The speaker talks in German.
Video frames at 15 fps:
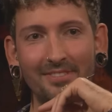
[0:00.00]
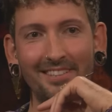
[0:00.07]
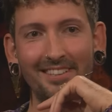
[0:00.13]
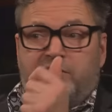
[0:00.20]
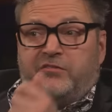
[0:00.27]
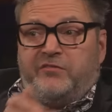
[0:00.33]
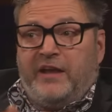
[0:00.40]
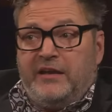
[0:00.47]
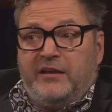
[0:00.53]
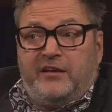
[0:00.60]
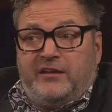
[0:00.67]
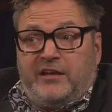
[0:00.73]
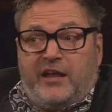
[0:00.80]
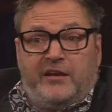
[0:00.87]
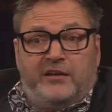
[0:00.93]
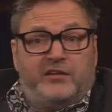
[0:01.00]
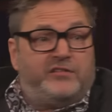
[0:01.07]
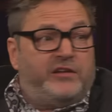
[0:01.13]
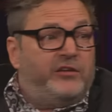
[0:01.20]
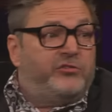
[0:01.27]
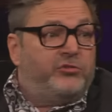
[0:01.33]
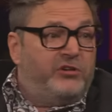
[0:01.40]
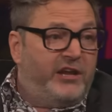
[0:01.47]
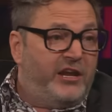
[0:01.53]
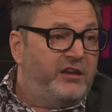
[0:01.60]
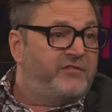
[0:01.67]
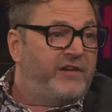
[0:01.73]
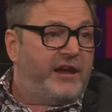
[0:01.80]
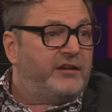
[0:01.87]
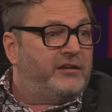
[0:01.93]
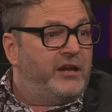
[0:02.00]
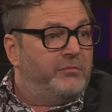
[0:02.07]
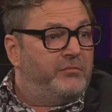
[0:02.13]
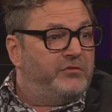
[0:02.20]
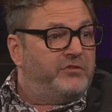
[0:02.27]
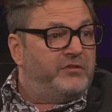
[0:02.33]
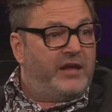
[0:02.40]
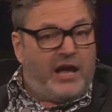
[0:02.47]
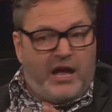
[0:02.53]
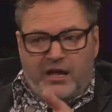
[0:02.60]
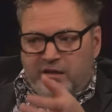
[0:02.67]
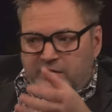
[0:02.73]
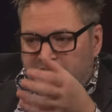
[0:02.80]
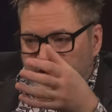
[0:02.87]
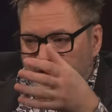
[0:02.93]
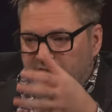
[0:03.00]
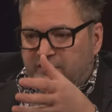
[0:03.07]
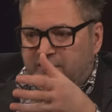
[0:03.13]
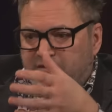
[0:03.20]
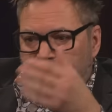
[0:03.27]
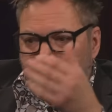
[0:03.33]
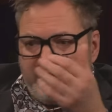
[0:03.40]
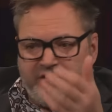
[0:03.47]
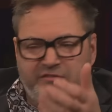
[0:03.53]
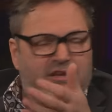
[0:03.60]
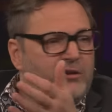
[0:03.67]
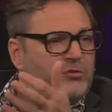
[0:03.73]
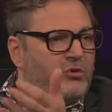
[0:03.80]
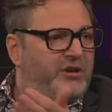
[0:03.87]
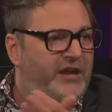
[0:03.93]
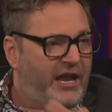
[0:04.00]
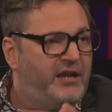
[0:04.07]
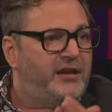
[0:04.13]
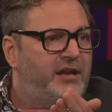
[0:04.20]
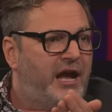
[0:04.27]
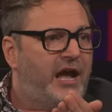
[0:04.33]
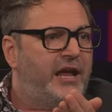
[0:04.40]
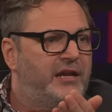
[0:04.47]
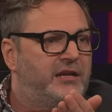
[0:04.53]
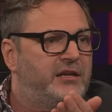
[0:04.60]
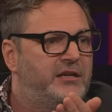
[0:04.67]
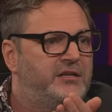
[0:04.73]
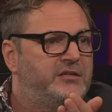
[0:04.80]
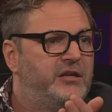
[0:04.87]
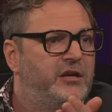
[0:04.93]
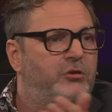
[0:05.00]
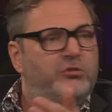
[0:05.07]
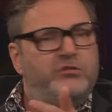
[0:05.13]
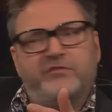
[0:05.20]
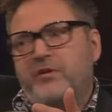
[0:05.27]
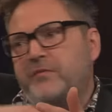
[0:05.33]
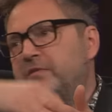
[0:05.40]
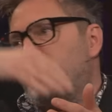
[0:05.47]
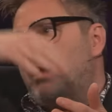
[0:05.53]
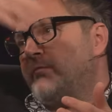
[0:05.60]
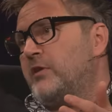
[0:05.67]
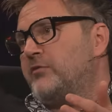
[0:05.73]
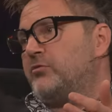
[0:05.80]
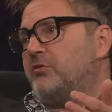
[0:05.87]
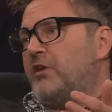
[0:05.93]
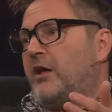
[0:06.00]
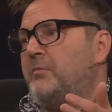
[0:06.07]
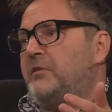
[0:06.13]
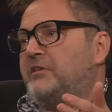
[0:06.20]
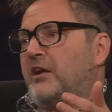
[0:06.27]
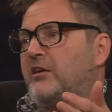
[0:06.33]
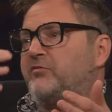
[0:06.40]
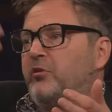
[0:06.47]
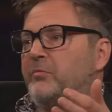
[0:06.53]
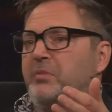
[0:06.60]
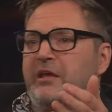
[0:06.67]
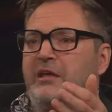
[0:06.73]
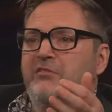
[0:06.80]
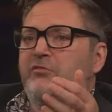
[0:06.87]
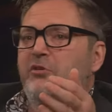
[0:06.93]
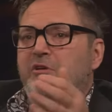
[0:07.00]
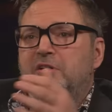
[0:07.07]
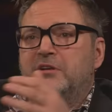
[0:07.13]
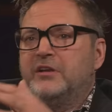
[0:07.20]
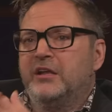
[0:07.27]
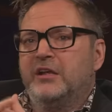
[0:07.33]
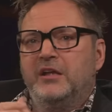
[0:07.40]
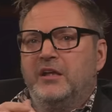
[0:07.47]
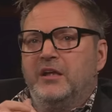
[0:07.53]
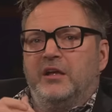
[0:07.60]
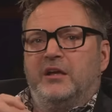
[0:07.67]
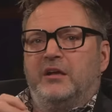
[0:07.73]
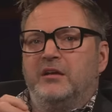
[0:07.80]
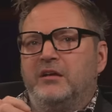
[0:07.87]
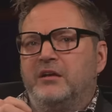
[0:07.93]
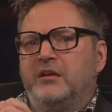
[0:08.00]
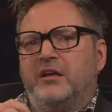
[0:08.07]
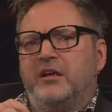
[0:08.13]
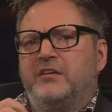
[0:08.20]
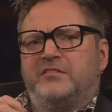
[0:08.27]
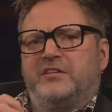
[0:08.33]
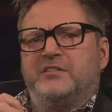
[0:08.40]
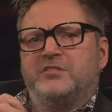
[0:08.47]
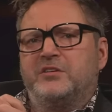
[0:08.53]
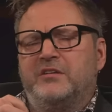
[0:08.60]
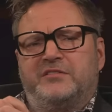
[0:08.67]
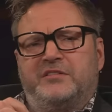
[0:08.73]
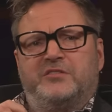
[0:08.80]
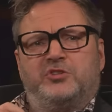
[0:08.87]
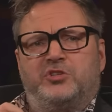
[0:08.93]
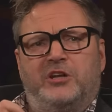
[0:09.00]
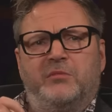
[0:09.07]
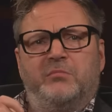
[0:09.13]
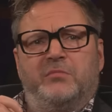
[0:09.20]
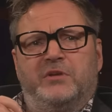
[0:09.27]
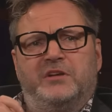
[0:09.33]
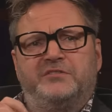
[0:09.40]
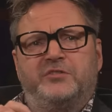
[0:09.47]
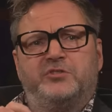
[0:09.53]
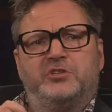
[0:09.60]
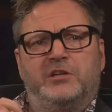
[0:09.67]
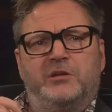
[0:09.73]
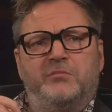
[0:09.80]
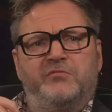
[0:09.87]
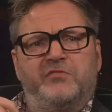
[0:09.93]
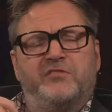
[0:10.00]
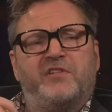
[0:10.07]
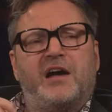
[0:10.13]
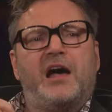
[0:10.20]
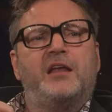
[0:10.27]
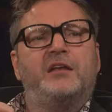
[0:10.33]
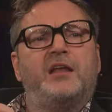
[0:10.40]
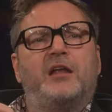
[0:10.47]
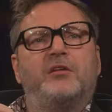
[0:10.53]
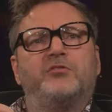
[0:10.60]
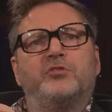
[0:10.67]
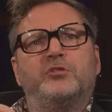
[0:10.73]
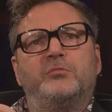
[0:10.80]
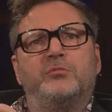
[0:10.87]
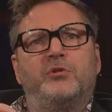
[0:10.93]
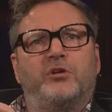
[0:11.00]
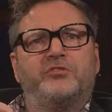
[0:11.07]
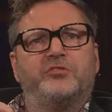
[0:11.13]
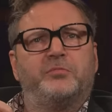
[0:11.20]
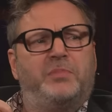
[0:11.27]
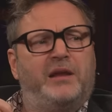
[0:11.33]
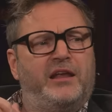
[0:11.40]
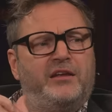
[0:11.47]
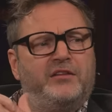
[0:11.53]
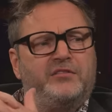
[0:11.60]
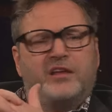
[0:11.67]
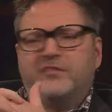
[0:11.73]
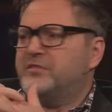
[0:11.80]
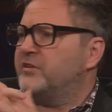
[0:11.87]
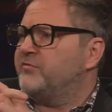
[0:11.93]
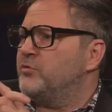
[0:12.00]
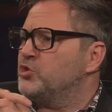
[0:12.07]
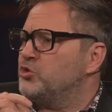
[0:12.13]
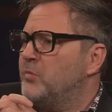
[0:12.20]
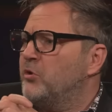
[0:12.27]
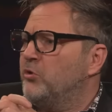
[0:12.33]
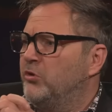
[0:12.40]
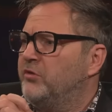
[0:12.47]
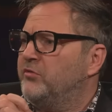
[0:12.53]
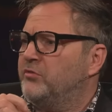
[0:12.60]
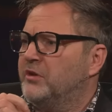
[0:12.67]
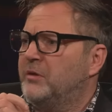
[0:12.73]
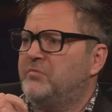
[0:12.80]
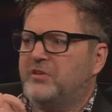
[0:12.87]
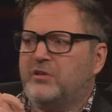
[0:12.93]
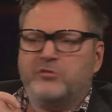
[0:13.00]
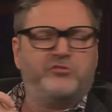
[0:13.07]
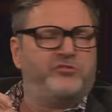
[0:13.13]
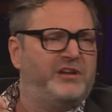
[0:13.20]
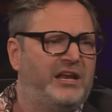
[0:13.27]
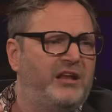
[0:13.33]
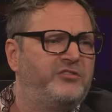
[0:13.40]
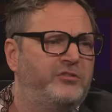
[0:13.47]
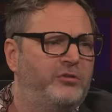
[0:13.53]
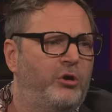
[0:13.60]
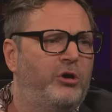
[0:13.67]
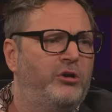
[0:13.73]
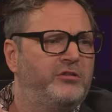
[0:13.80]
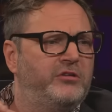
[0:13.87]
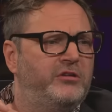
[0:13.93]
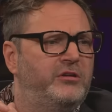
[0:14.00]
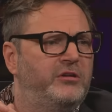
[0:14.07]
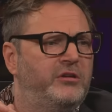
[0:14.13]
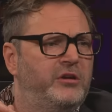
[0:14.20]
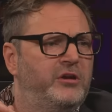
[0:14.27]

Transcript: Als wenn du denen das Insulin wegnimmst. Ja, es ist, ist ja nur ein Handy eigentlich. Ne? Und wenn wir dann mal so einen Nachmittag verbringen wollen, äh, es, ist, es ist schlimm, es ist schlimm. Wir waren an so einem Lost Place. Hast du davon schon mal gehört? So gibt es ja so verlassene Orte.